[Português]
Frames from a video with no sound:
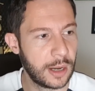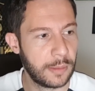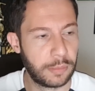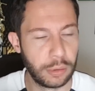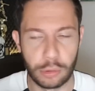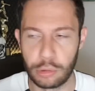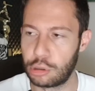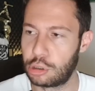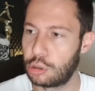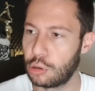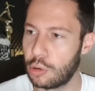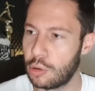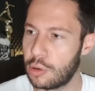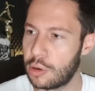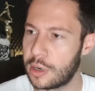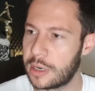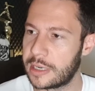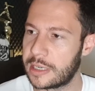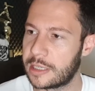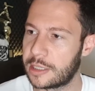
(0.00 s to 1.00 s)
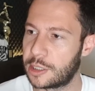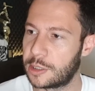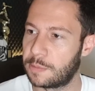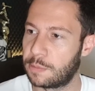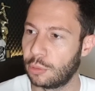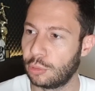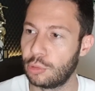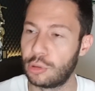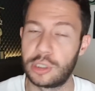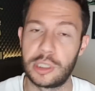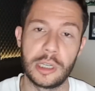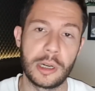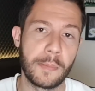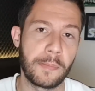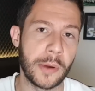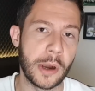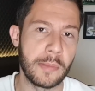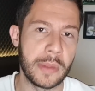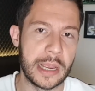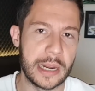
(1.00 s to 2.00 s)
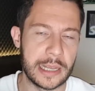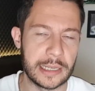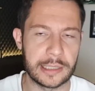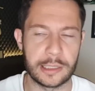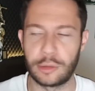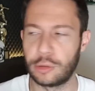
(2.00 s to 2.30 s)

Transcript: pro Jonas, pro Luciano Palmeirense,